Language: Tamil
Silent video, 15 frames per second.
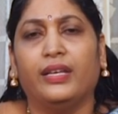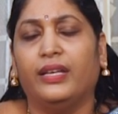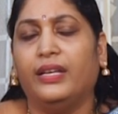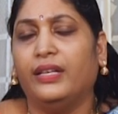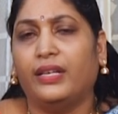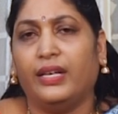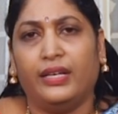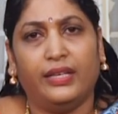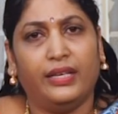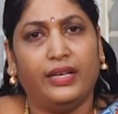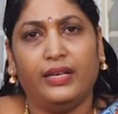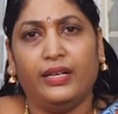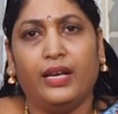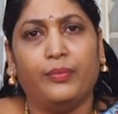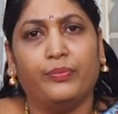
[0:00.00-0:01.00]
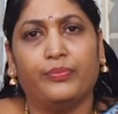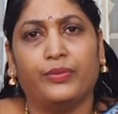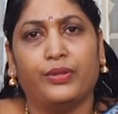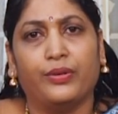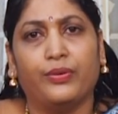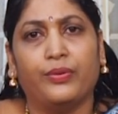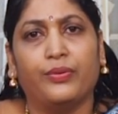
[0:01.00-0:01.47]
நீங்கள் இதையெல்லாம்
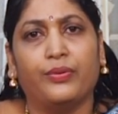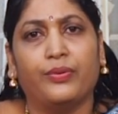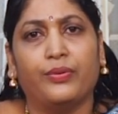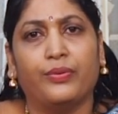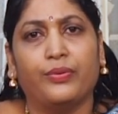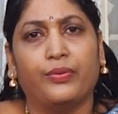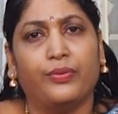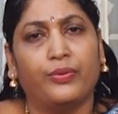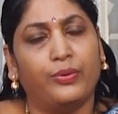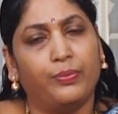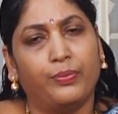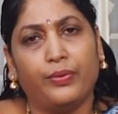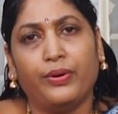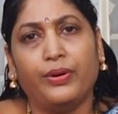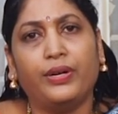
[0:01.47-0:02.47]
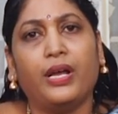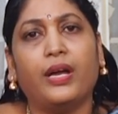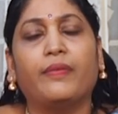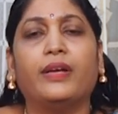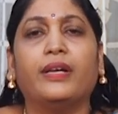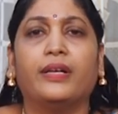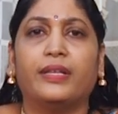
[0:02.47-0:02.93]
ஒரு
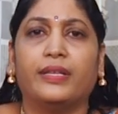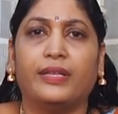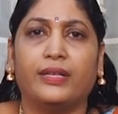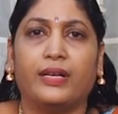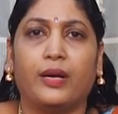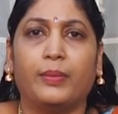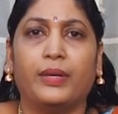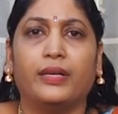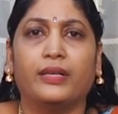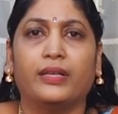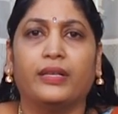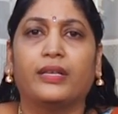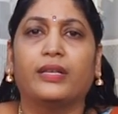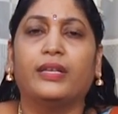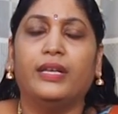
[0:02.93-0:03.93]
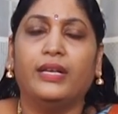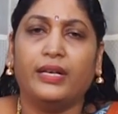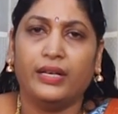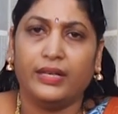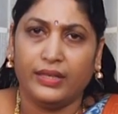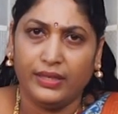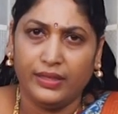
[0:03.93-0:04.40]
பொருட்டாகவே எடுத்துக்காம
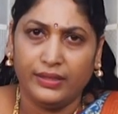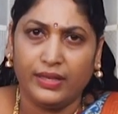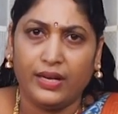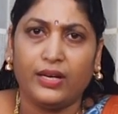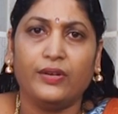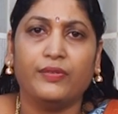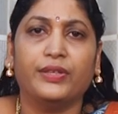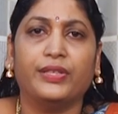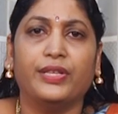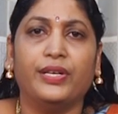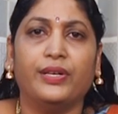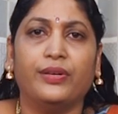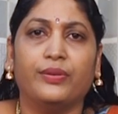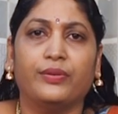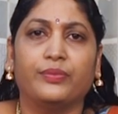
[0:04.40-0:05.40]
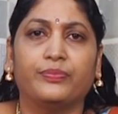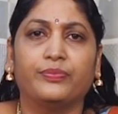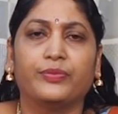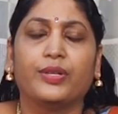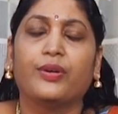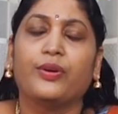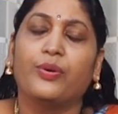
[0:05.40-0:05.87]
நீங்கள் எதுக்காக வந்தீங்களோ
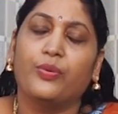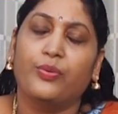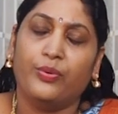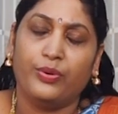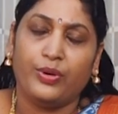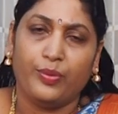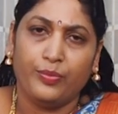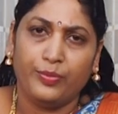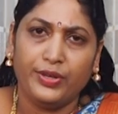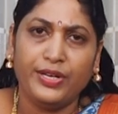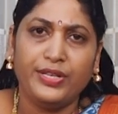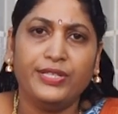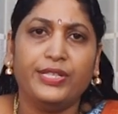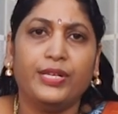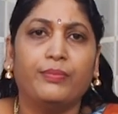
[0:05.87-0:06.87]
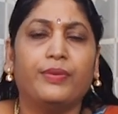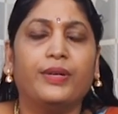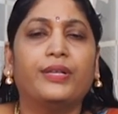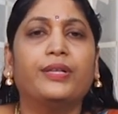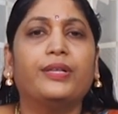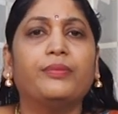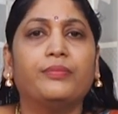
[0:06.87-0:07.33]
உங்கள் முயற்சியை
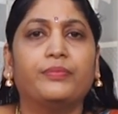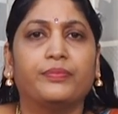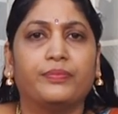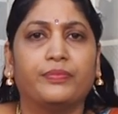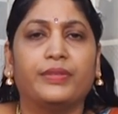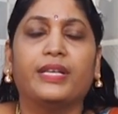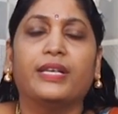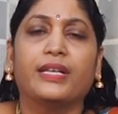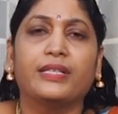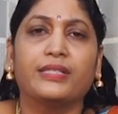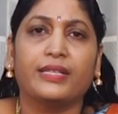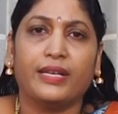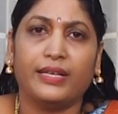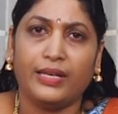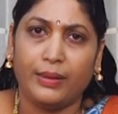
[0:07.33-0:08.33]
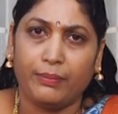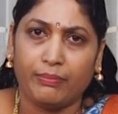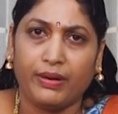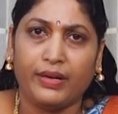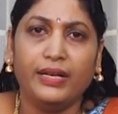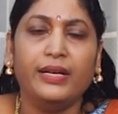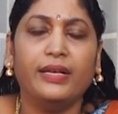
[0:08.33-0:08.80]
மட்டும் நீங்கள் சரியாக
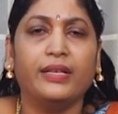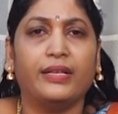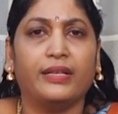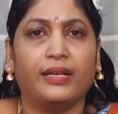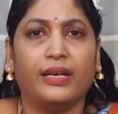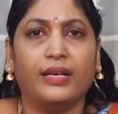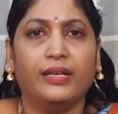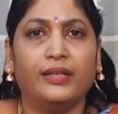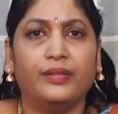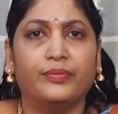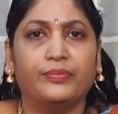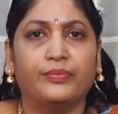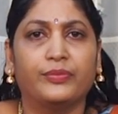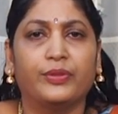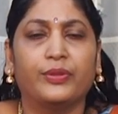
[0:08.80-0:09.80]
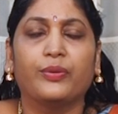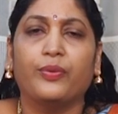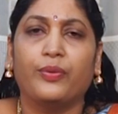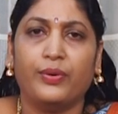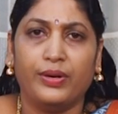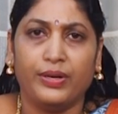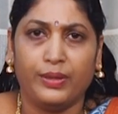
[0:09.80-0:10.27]
பண்ணிட்டு இருங்க
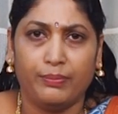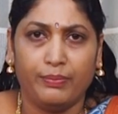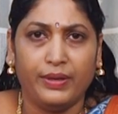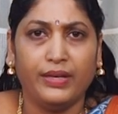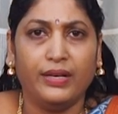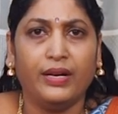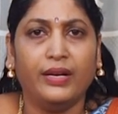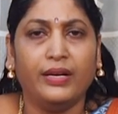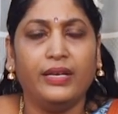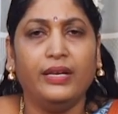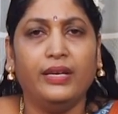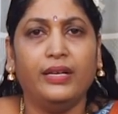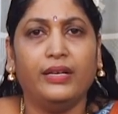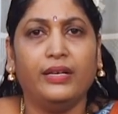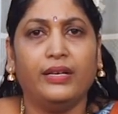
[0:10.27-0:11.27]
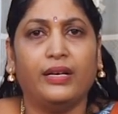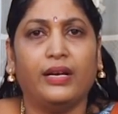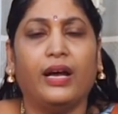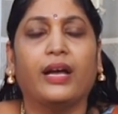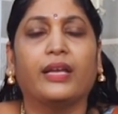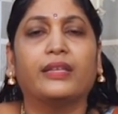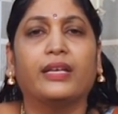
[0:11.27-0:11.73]
உங்களுக்கு பின்னாடி
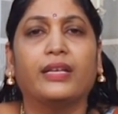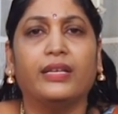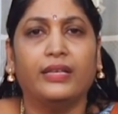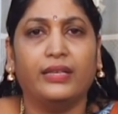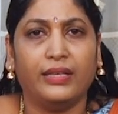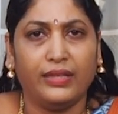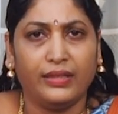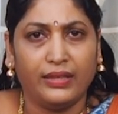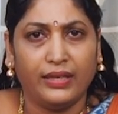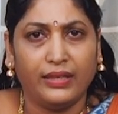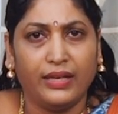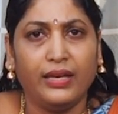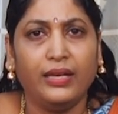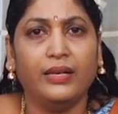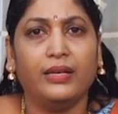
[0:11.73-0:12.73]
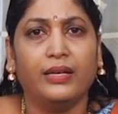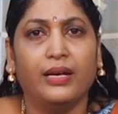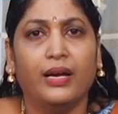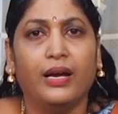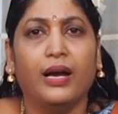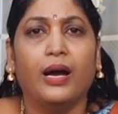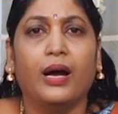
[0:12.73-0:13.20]
அந்த இயற்கையே
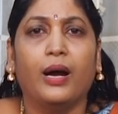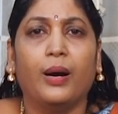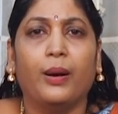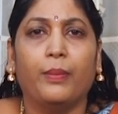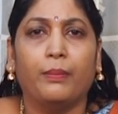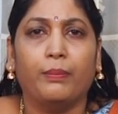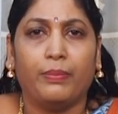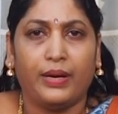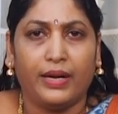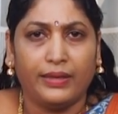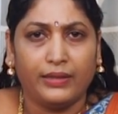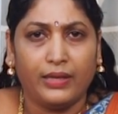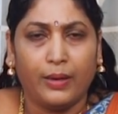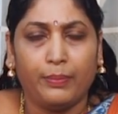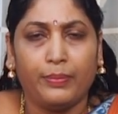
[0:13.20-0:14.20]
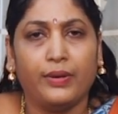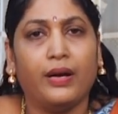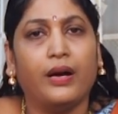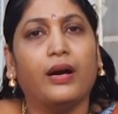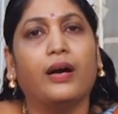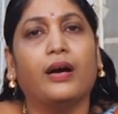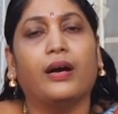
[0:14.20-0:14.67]
பாதுகாப்பு
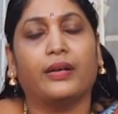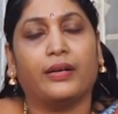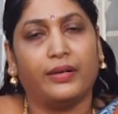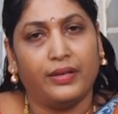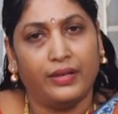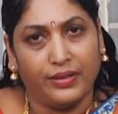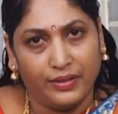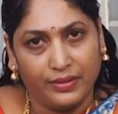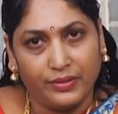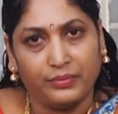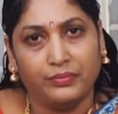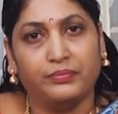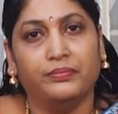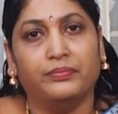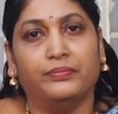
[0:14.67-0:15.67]
அரணாக இருக்கும்